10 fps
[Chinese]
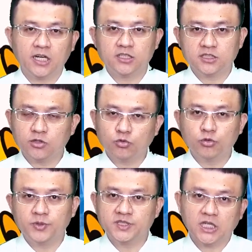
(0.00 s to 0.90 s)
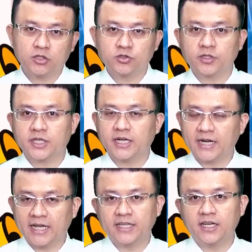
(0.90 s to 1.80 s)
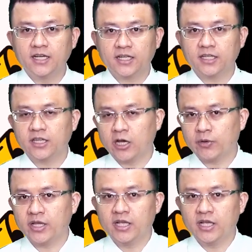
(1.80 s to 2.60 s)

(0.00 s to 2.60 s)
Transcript: 请务必交 i g h t 跟 telegram